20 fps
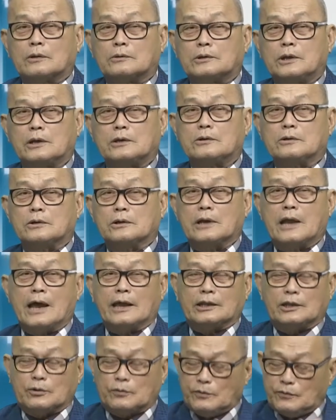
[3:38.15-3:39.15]
thích người
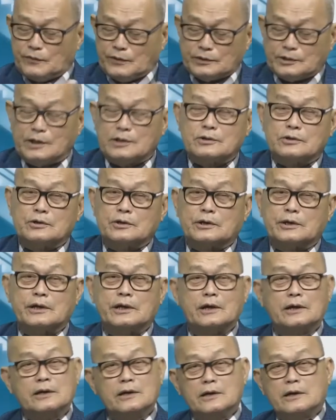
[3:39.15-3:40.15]
này thì quý vị thích người
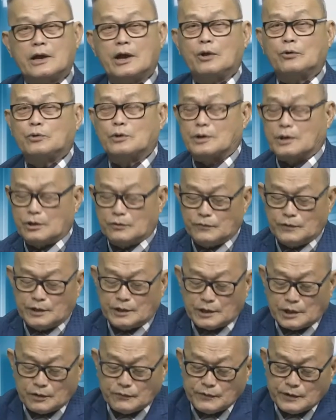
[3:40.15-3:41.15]
kia cứ kêu cho nghị
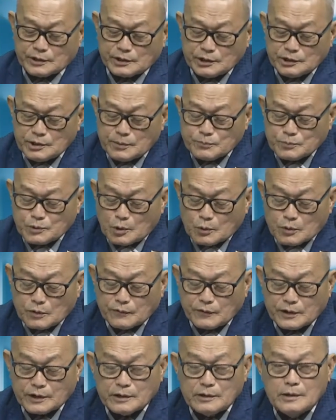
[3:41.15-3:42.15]
viên nghị viên thì giúp cho quý
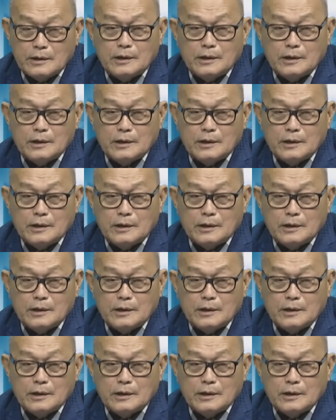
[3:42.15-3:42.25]
vị